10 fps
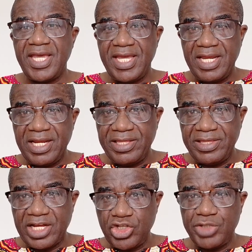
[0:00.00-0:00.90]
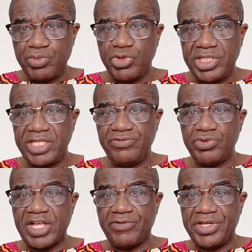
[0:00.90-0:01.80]
et dans les dispositifs
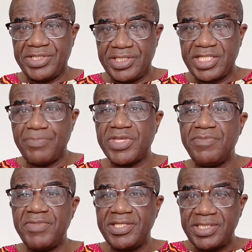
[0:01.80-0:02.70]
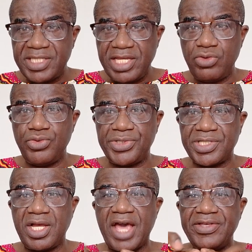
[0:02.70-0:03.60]
nous avons un système qui maintient le
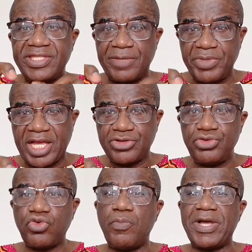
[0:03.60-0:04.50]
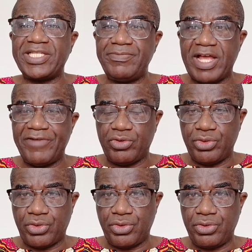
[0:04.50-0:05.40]
sang à une température compatible avec le
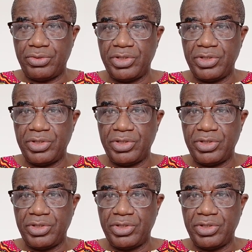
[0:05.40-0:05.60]
corps,